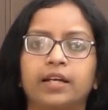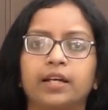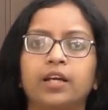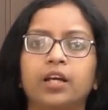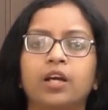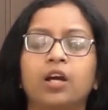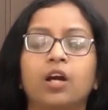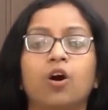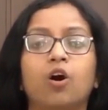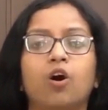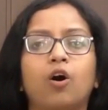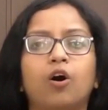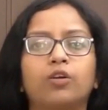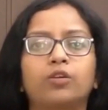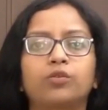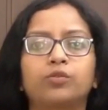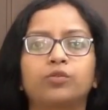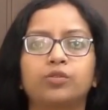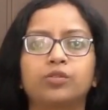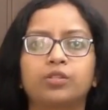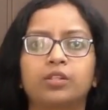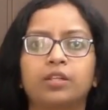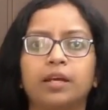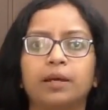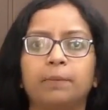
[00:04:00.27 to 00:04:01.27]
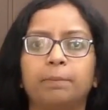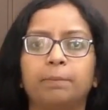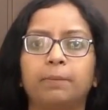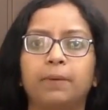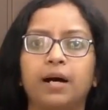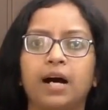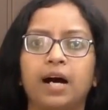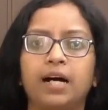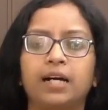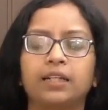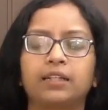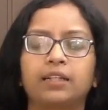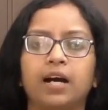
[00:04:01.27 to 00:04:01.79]
है और उसके
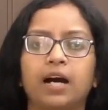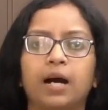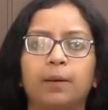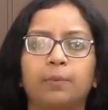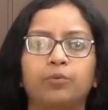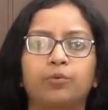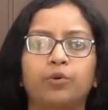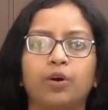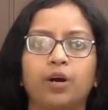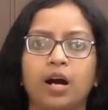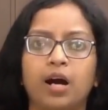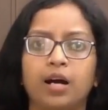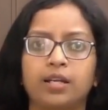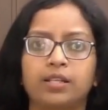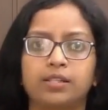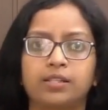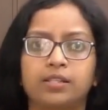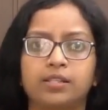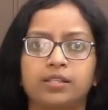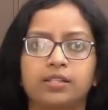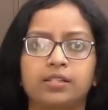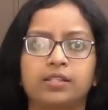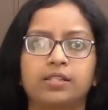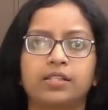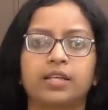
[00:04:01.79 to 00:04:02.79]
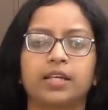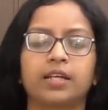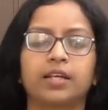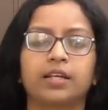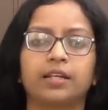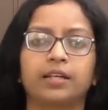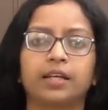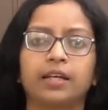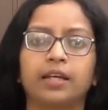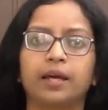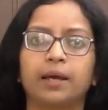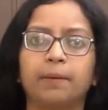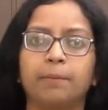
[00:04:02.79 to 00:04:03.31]
बाद आपको आंसर्स
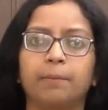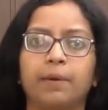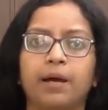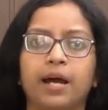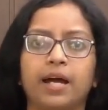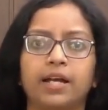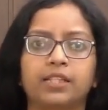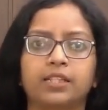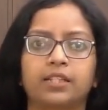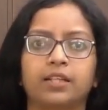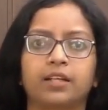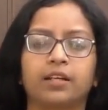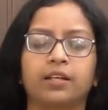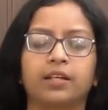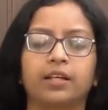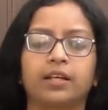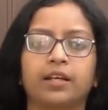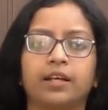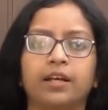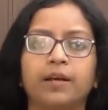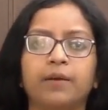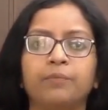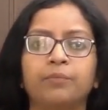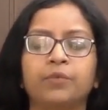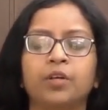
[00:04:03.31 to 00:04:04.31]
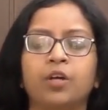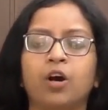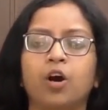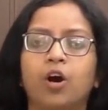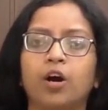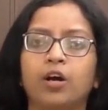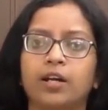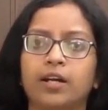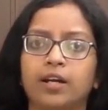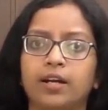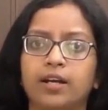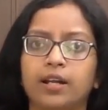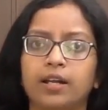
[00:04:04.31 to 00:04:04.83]
देखने हैं मैथ मैच करने हैं
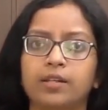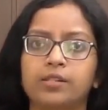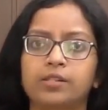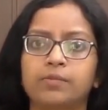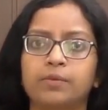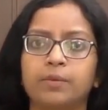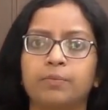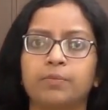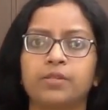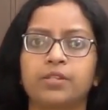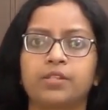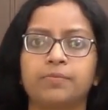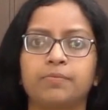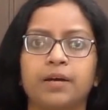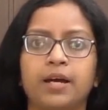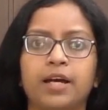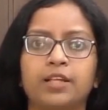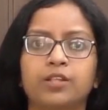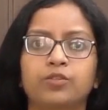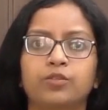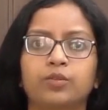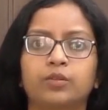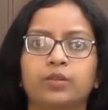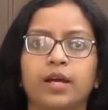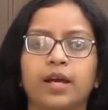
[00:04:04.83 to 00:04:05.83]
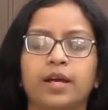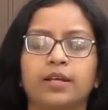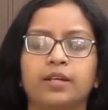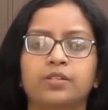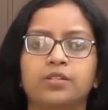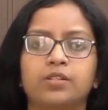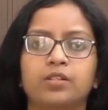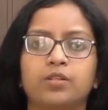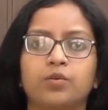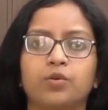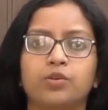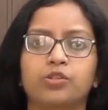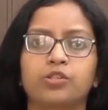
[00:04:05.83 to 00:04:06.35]
और अगर इसमें मिसमैच होता है
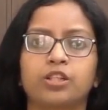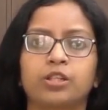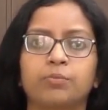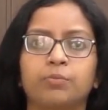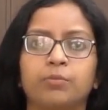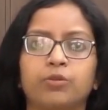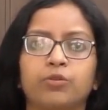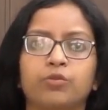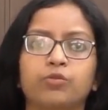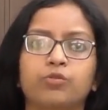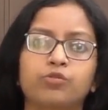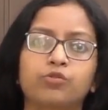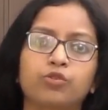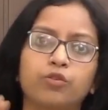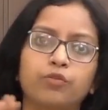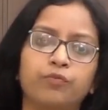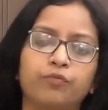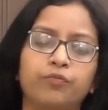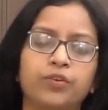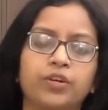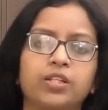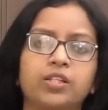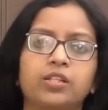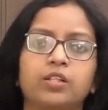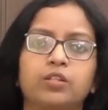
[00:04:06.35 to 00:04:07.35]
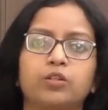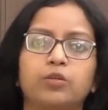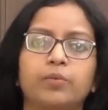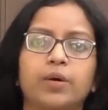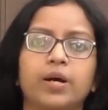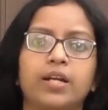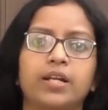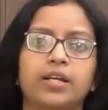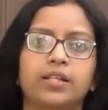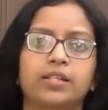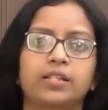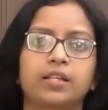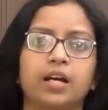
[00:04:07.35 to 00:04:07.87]
किसी क्वेश्चन में तो उसको फिर से
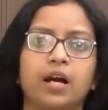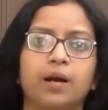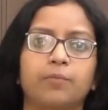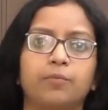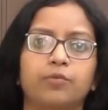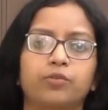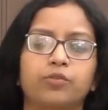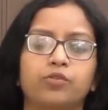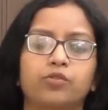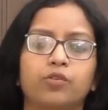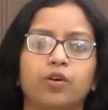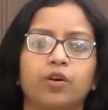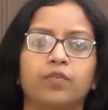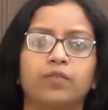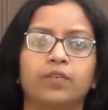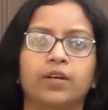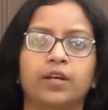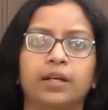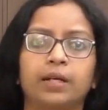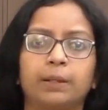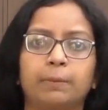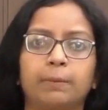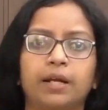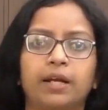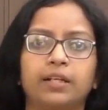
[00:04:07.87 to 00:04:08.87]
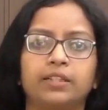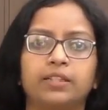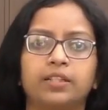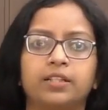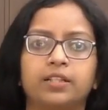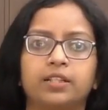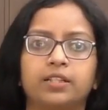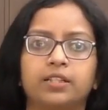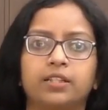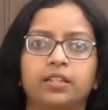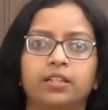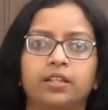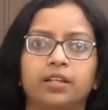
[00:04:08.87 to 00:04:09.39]
दोबारा से आपको सॉल्व करने बैठ
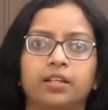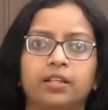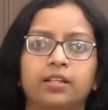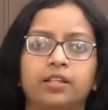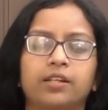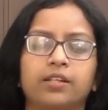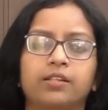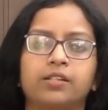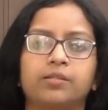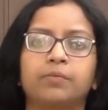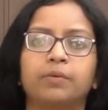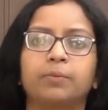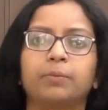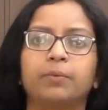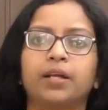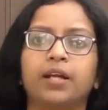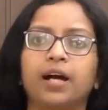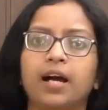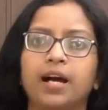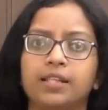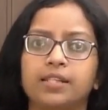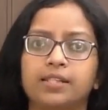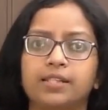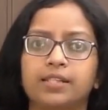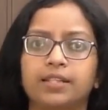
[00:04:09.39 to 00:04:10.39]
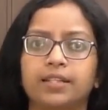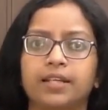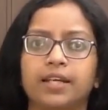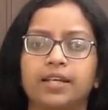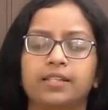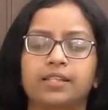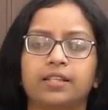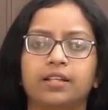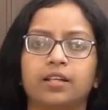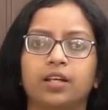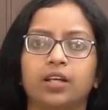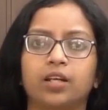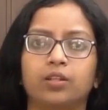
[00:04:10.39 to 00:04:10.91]
जाना चाहिए कि इसमें मेरा आंसर
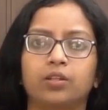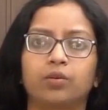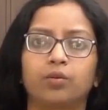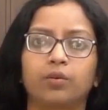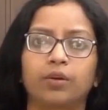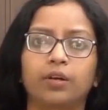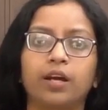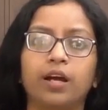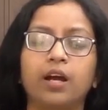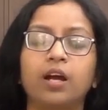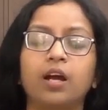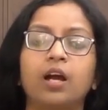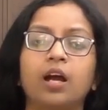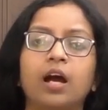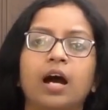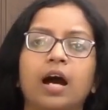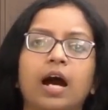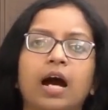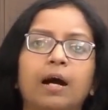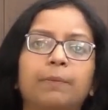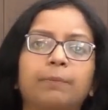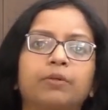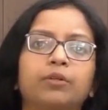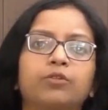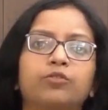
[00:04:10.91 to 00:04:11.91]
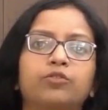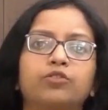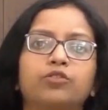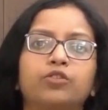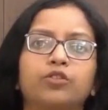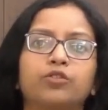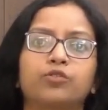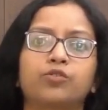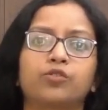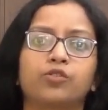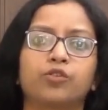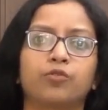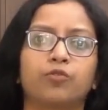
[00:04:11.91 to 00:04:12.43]
कैसे गलत हो गया आपने कुछ
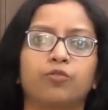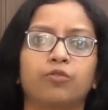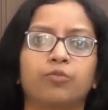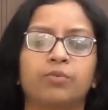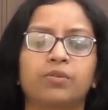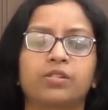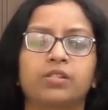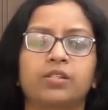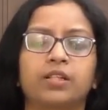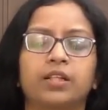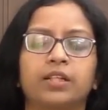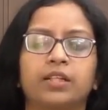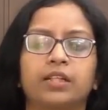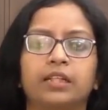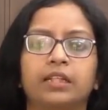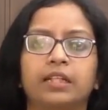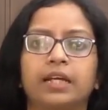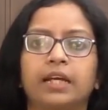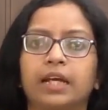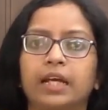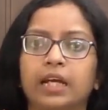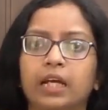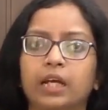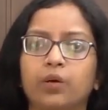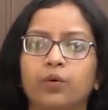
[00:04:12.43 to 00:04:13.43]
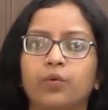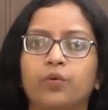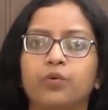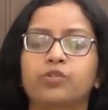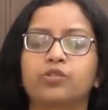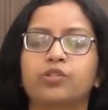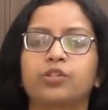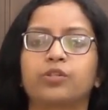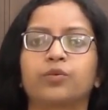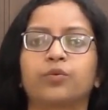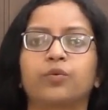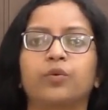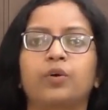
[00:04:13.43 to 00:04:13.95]
ना कुछ ज़रूर मिस्टेक की है एक
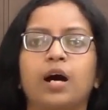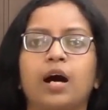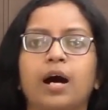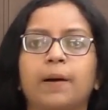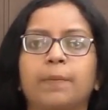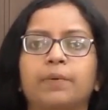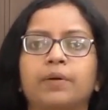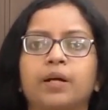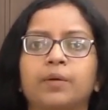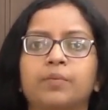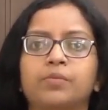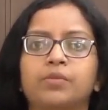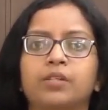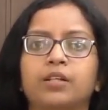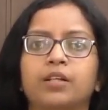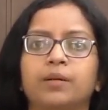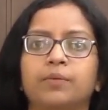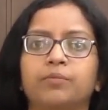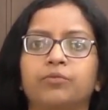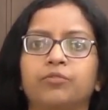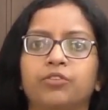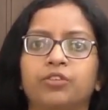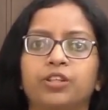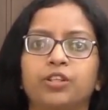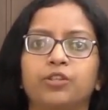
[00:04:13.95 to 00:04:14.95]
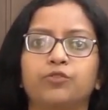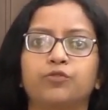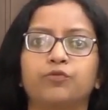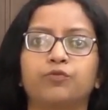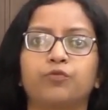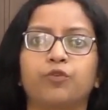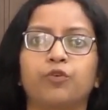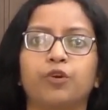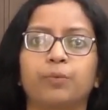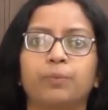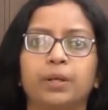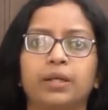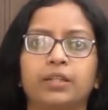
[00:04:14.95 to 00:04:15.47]
क्वेश्चन को आप कम से कम थ्री टू
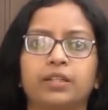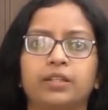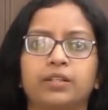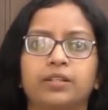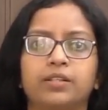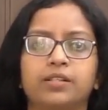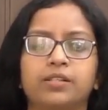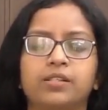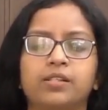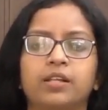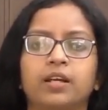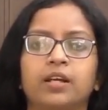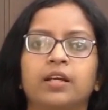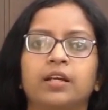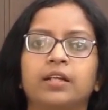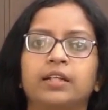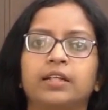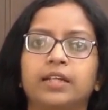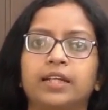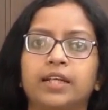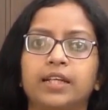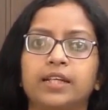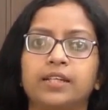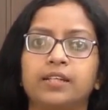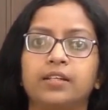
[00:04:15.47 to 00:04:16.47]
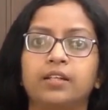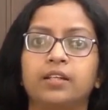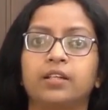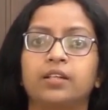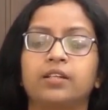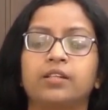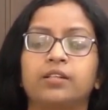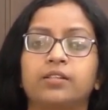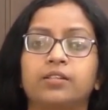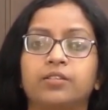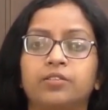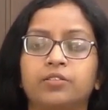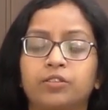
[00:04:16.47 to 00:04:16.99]
फोर मेथड्स के
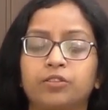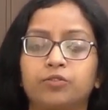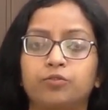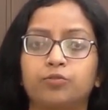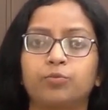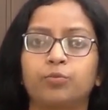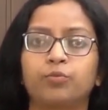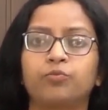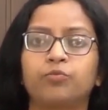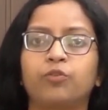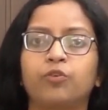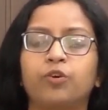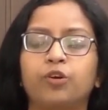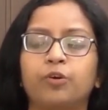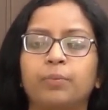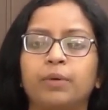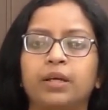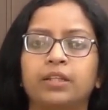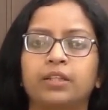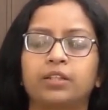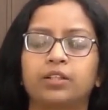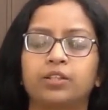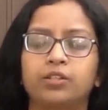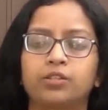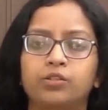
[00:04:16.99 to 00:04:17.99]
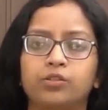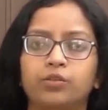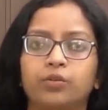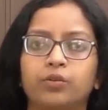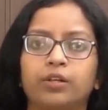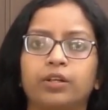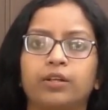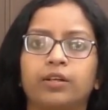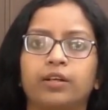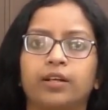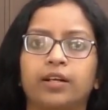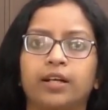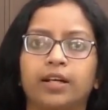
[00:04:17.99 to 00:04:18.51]
थ्री टू फोर मेथड्स को
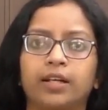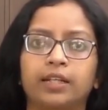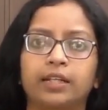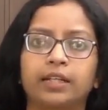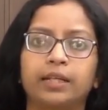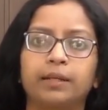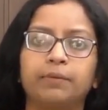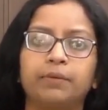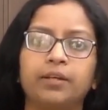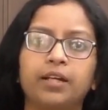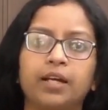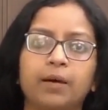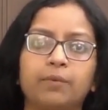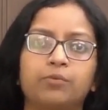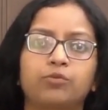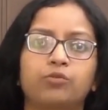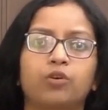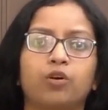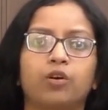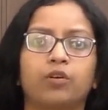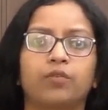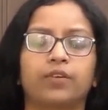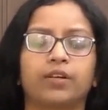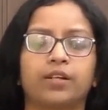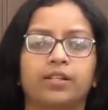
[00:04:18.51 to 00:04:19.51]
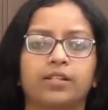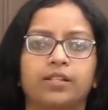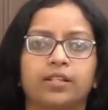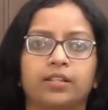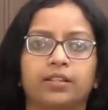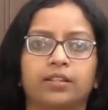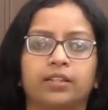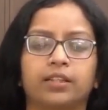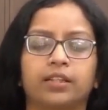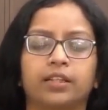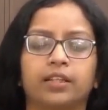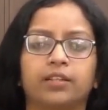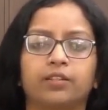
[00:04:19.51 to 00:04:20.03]
करके भी आप सॉल्व कर
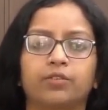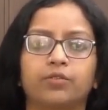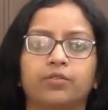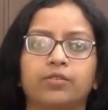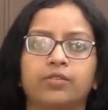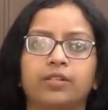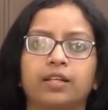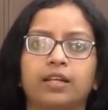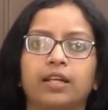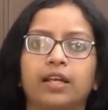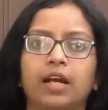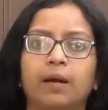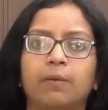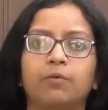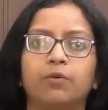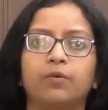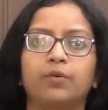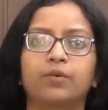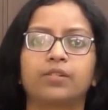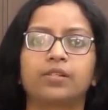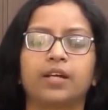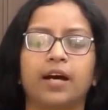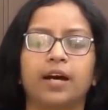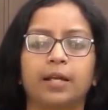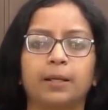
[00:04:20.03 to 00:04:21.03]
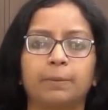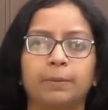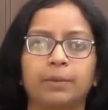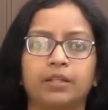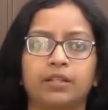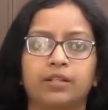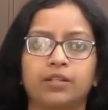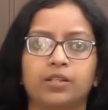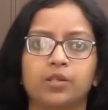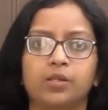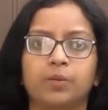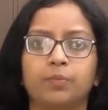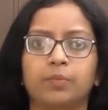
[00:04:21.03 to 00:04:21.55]
सकते हैं तो इसके लिए आपको वो सारे
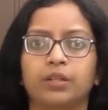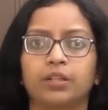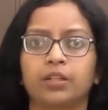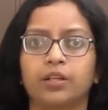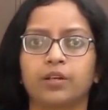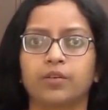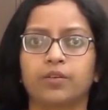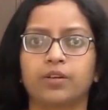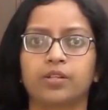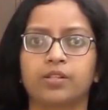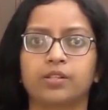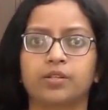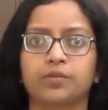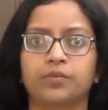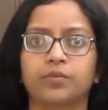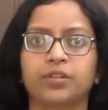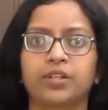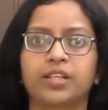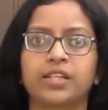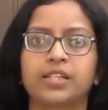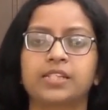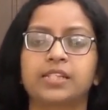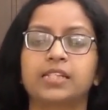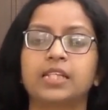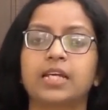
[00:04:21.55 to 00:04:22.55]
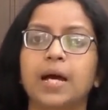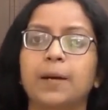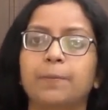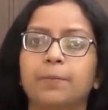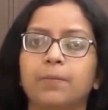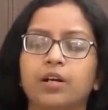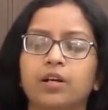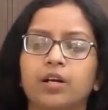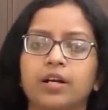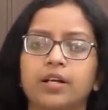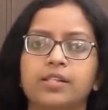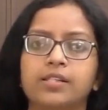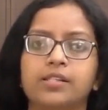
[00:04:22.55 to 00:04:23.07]
मेथड भी पता होने ज़रूरी है इससे
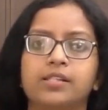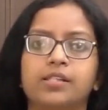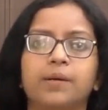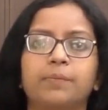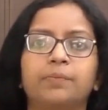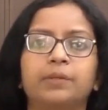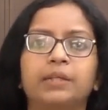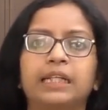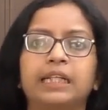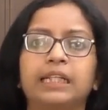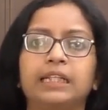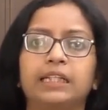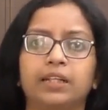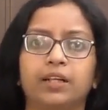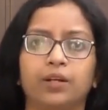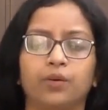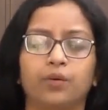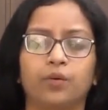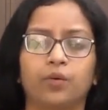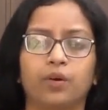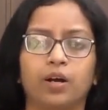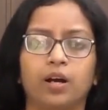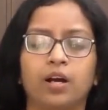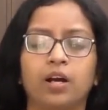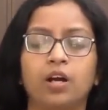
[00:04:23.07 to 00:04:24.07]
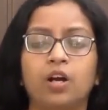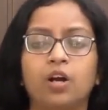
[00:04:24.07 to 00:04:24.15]
आपका कंसेप्ट क्लियर होगा